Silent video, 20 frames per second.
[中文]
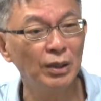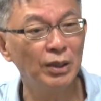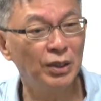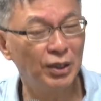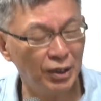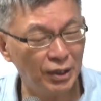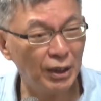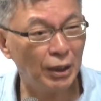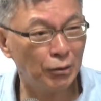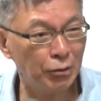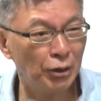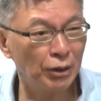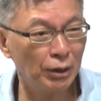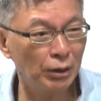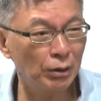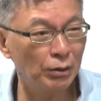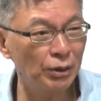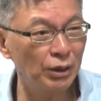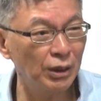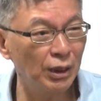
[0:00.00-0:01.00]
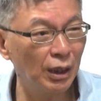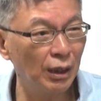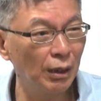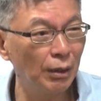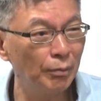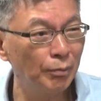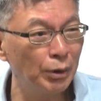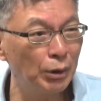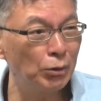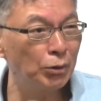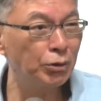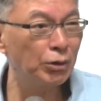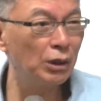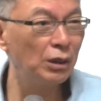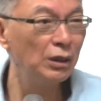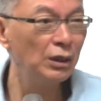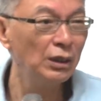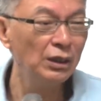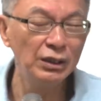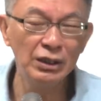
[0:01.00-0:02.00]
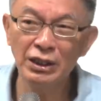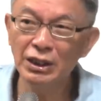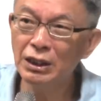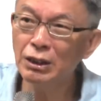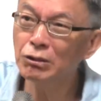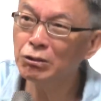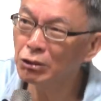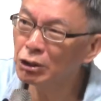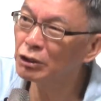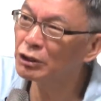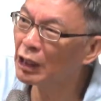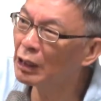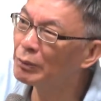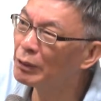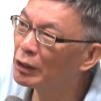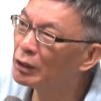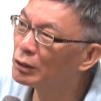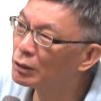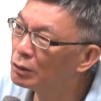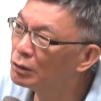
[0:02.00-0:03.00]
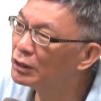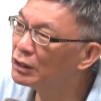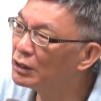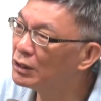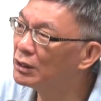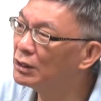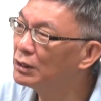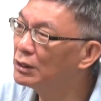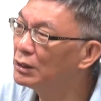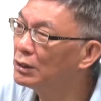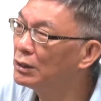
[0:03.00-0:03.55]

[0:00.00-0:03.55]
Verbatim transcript: 已经在做这个东西啊，比如说你现在所有代表的东西，